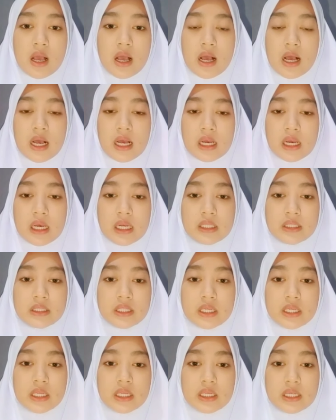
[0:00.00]
agar
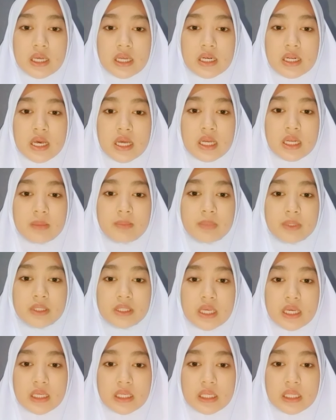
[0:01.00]
terhindar dari
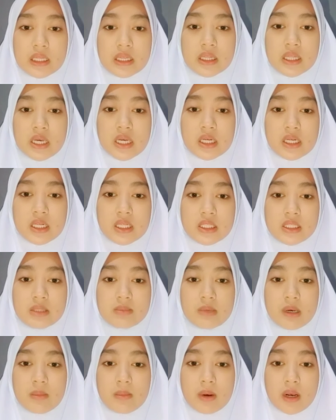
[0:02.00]
penyakit yang
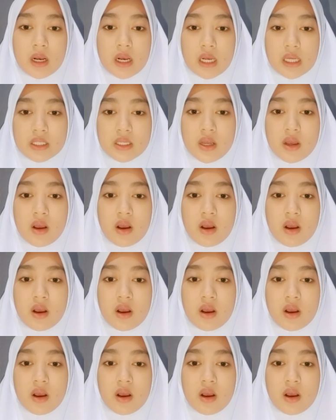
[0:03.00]
disebabkan